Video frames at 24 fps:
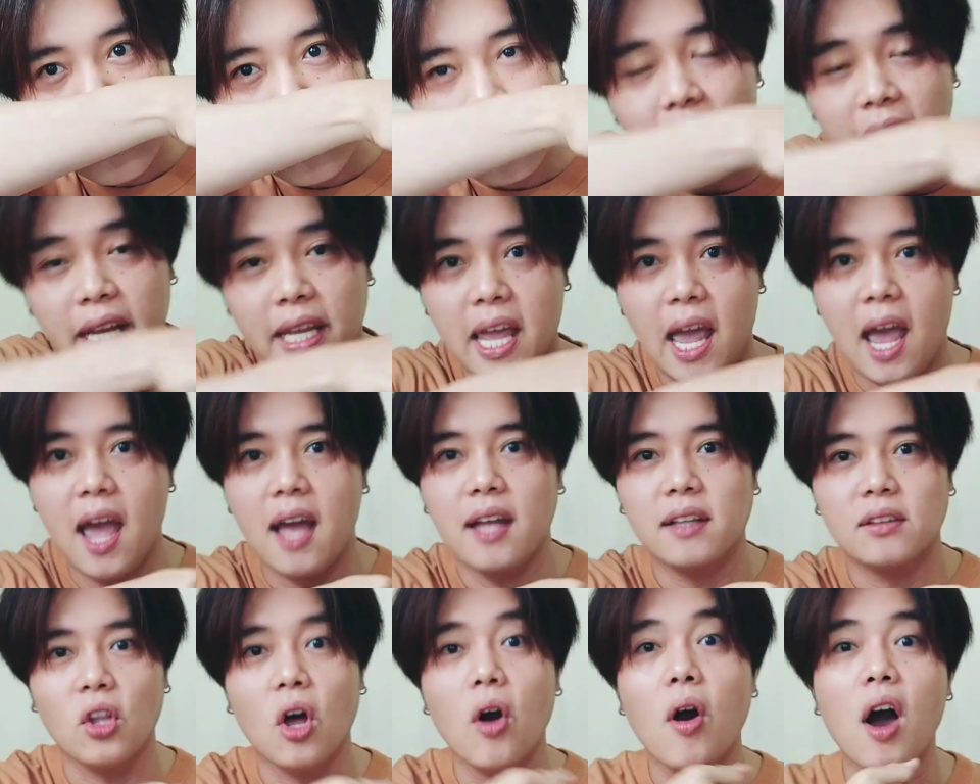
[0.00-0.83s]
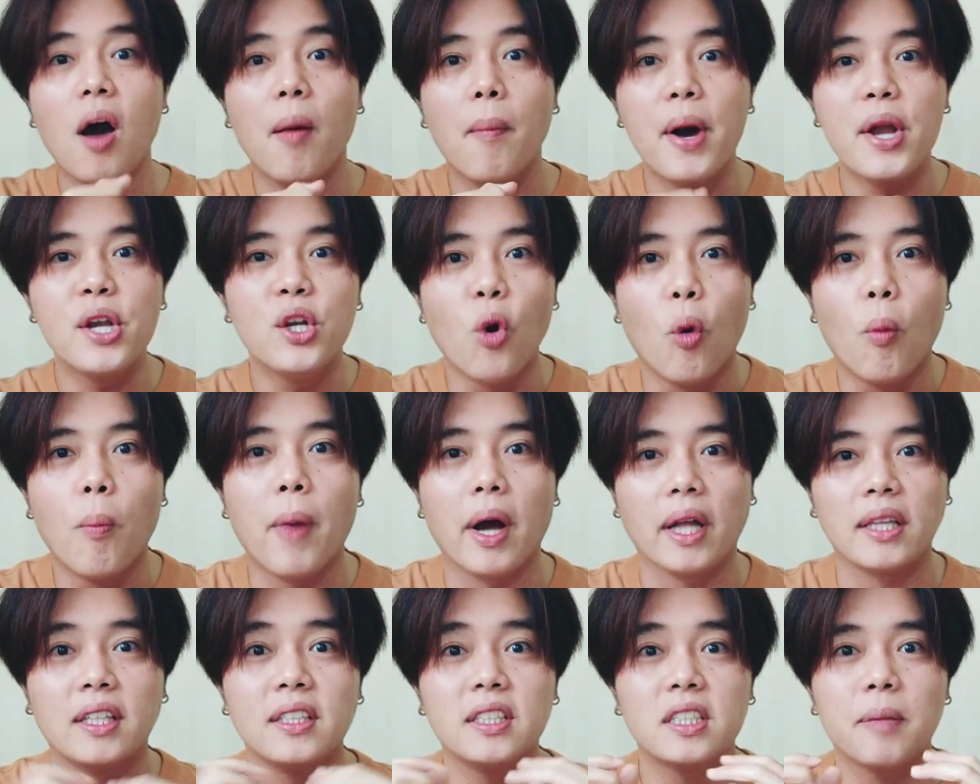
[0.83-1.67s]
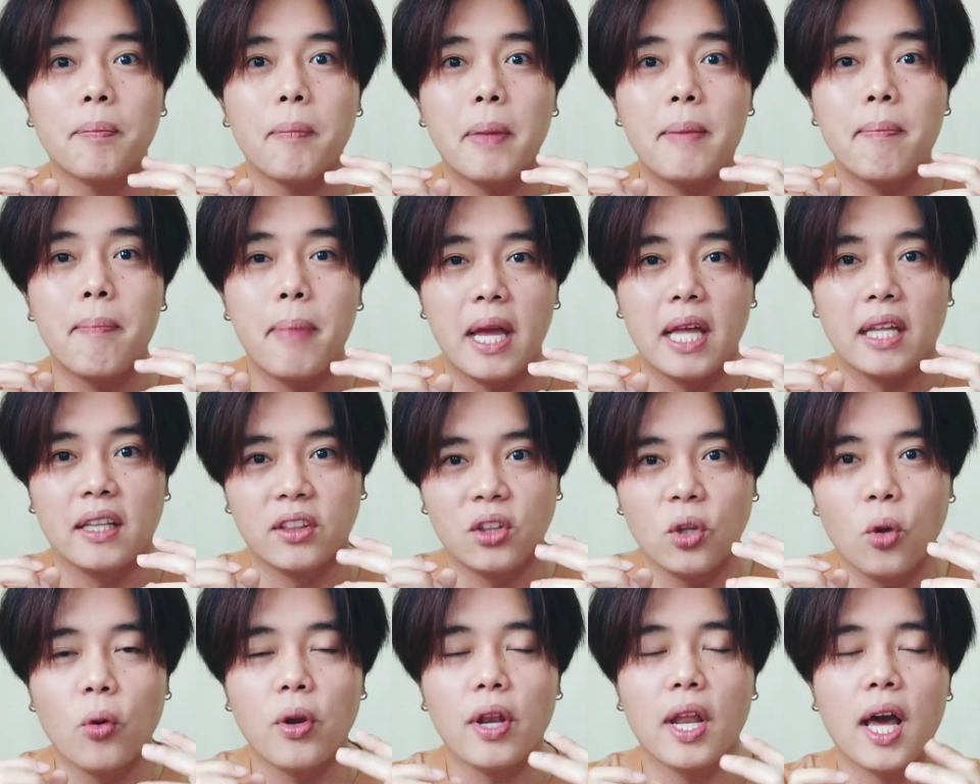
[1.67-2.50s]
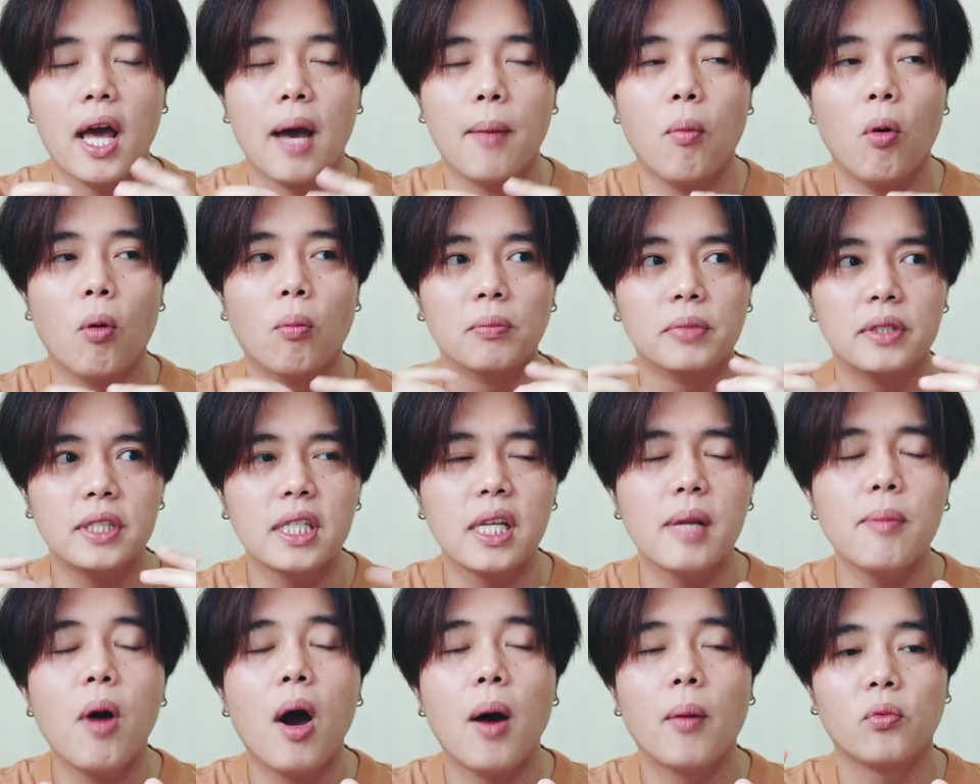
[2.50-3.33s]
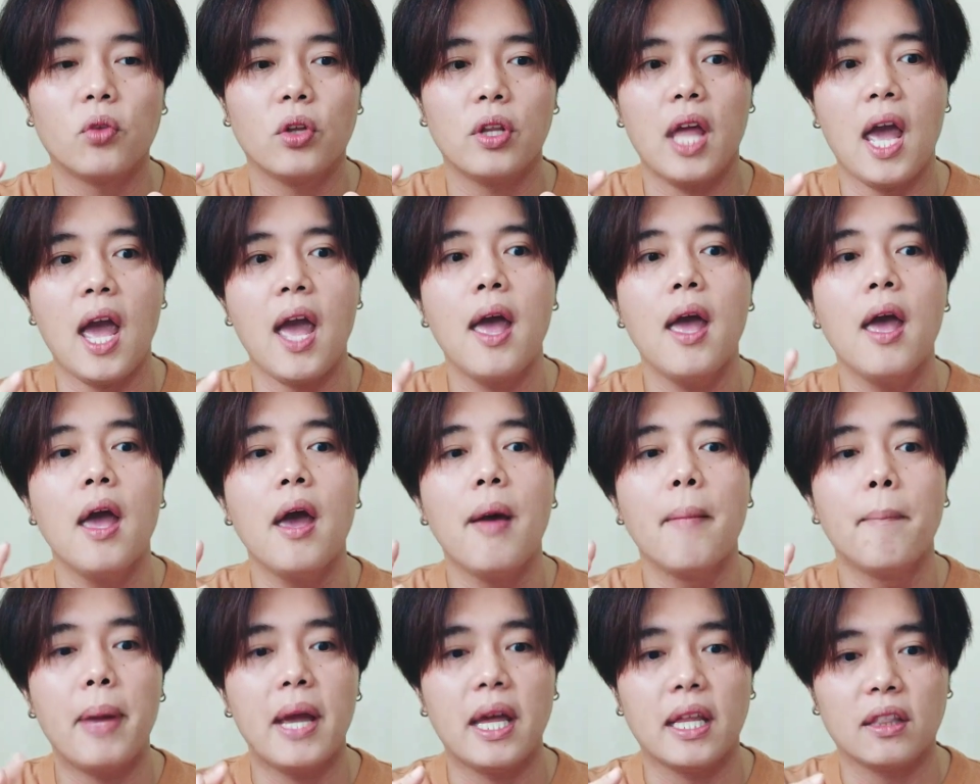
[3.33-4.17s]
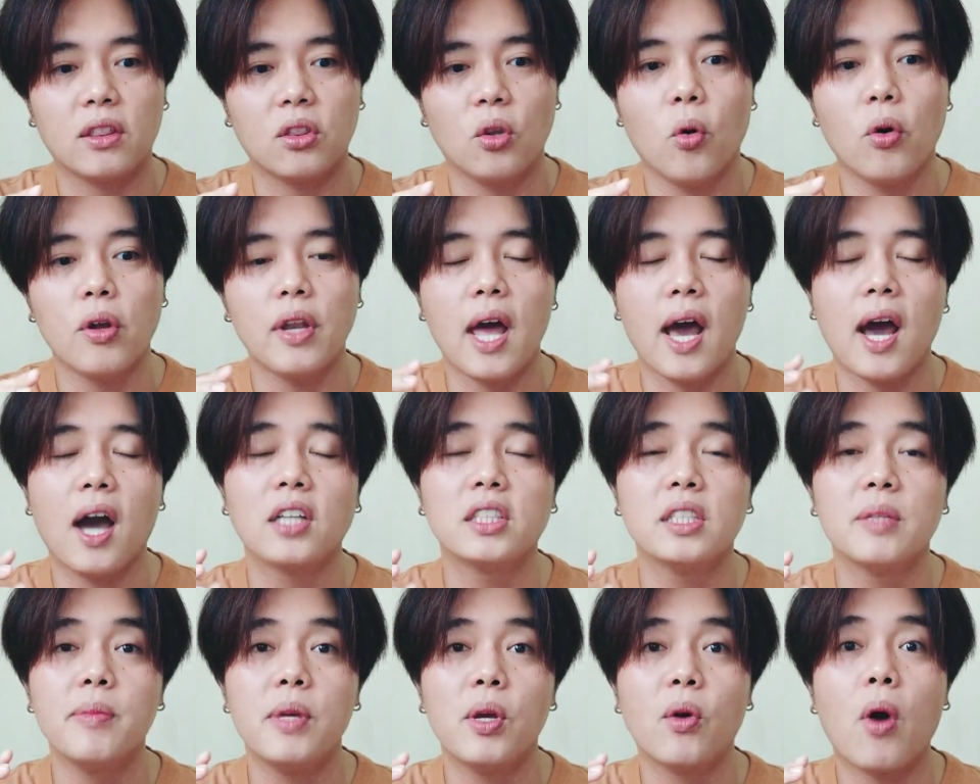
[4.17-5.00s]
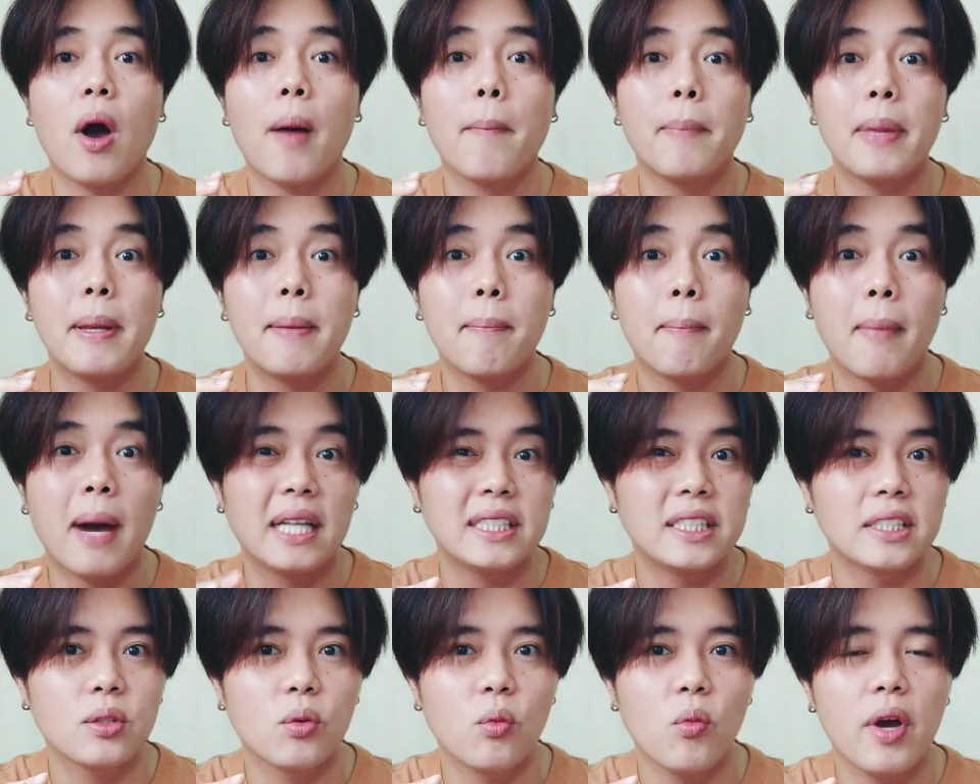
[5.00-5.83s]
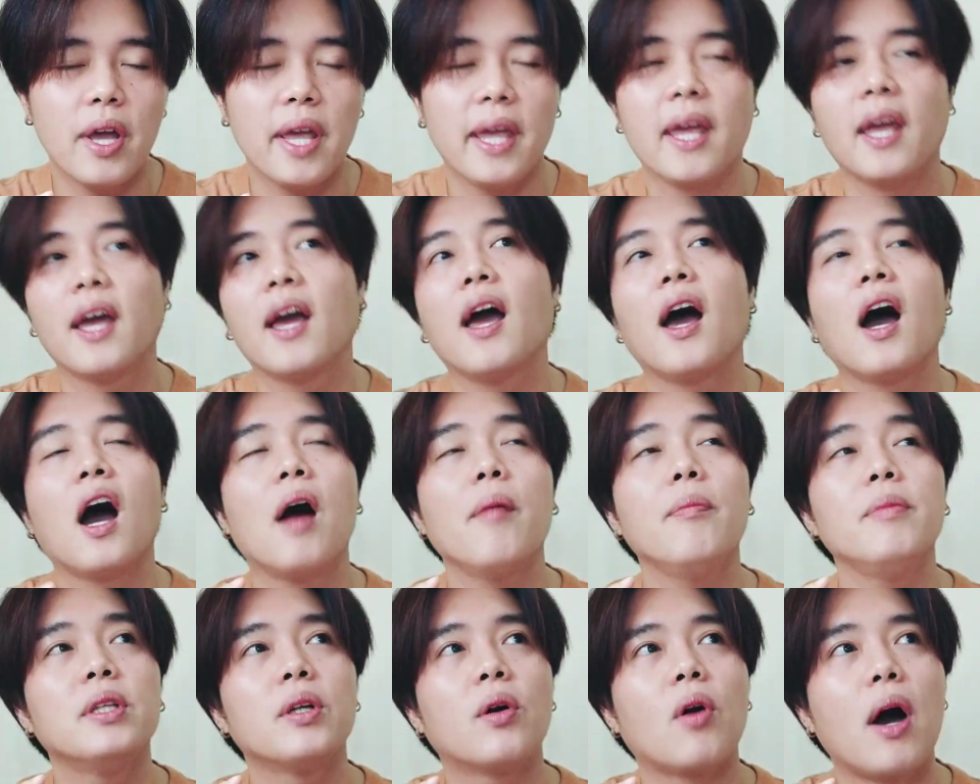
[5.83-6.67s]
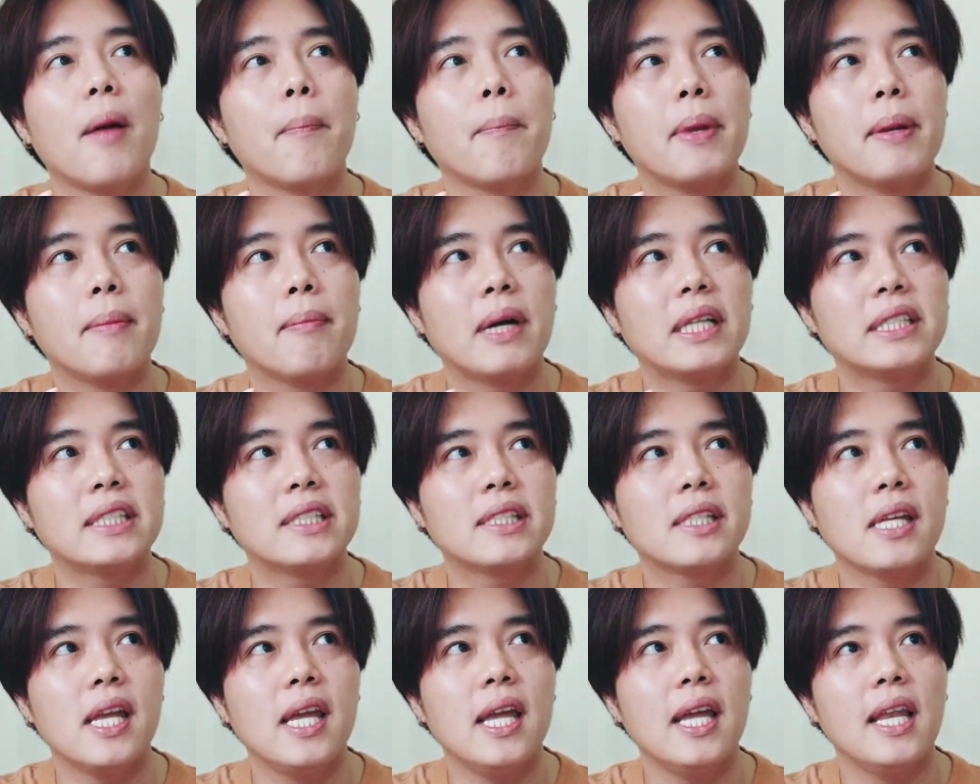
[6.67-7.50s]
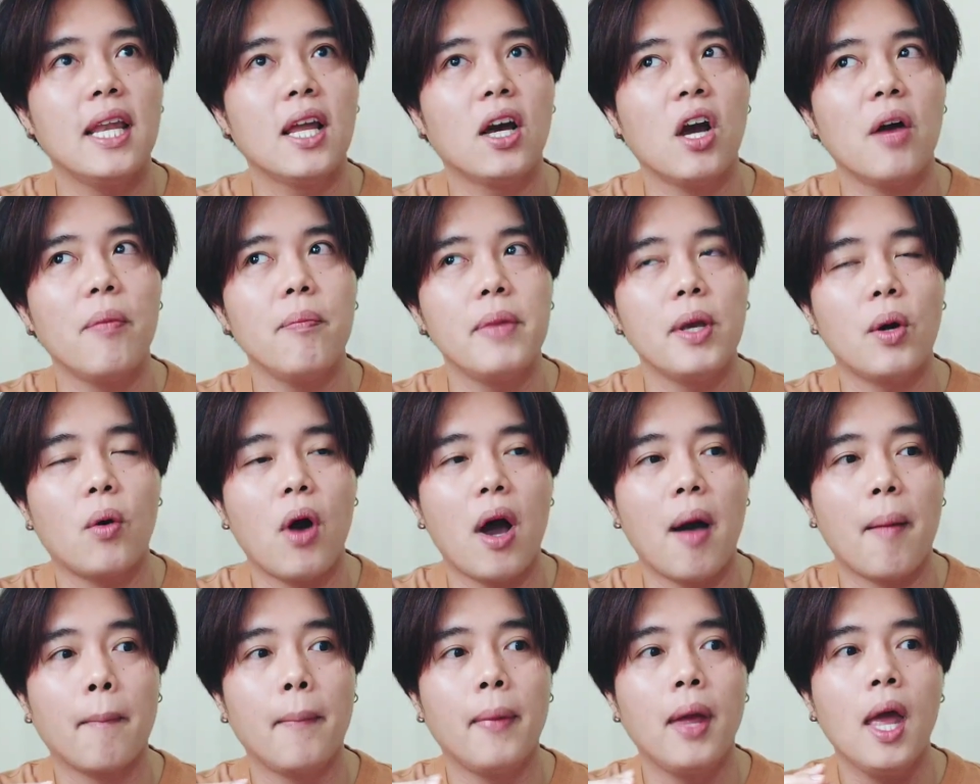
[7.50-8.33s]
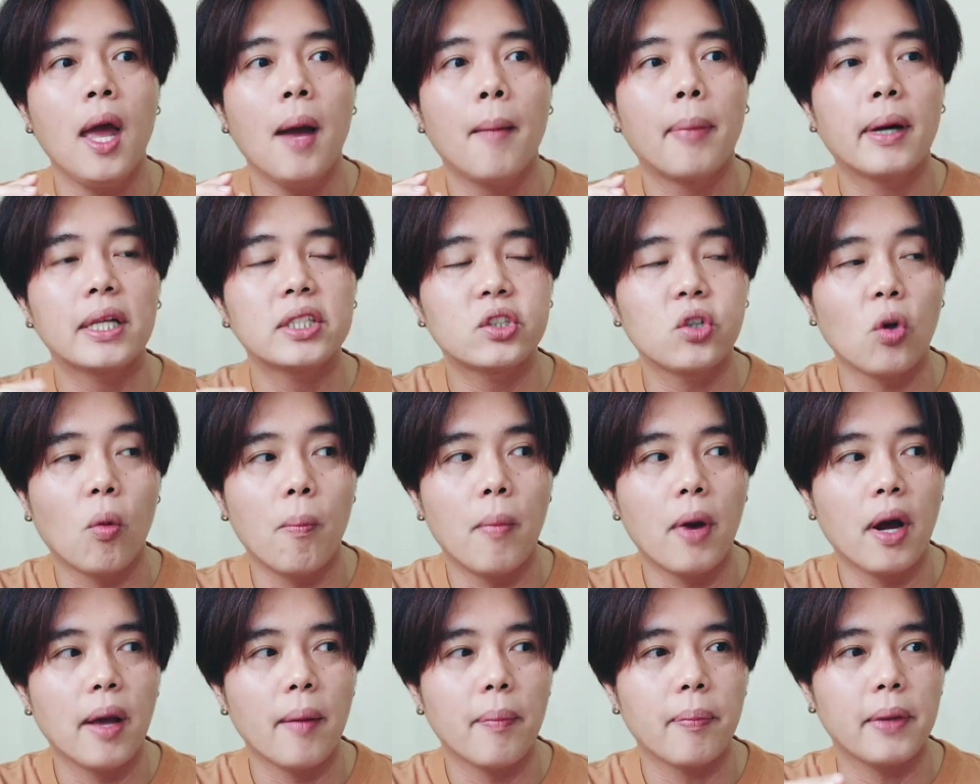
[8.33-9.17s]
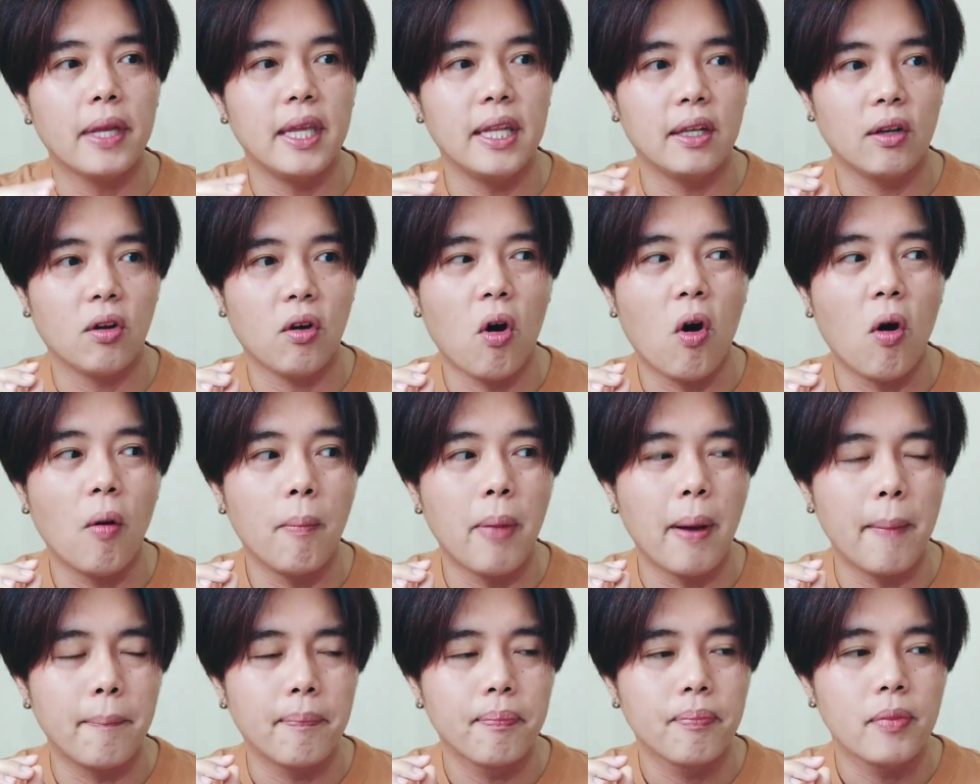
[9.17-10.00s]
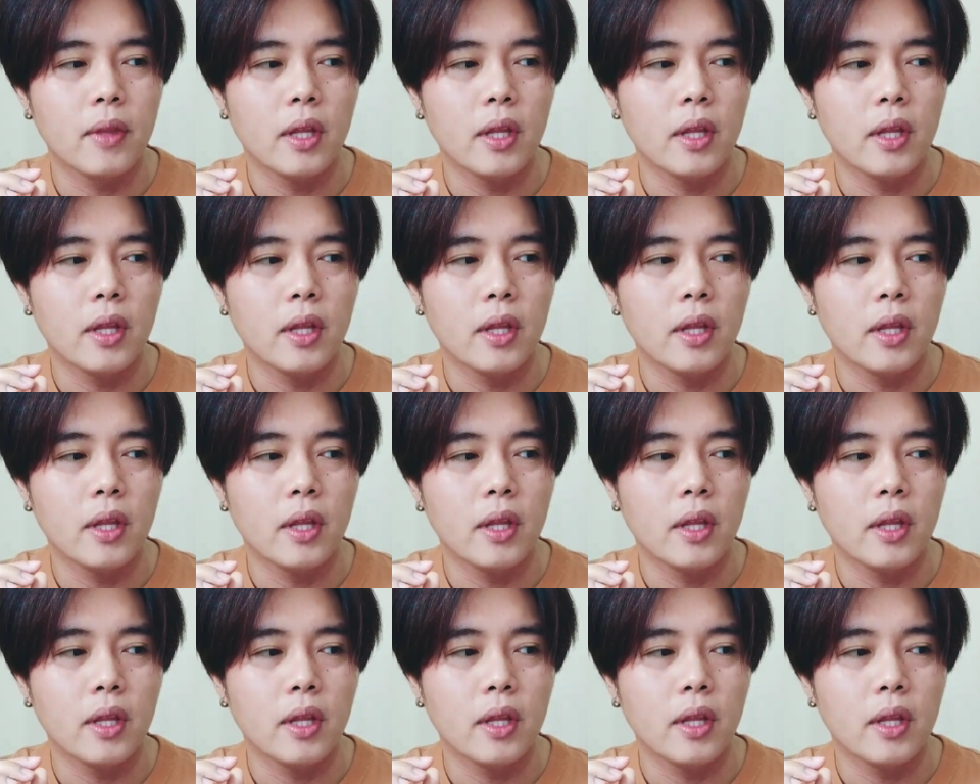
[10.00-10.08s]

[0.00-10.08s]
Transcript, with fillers: อย่างเงี้ยต้องเข้ามาดมอะถึงจะเป็นเบสโน้ตนะครับผมซึ่งน้ำหอมตัวเนี้ยเบสโน้ตอะเขาจะมีความเป็นมัสเว้ยเขามีความเป็นมัสกี้แล้วก็มีความผสมมากับกลิ่นของแบบ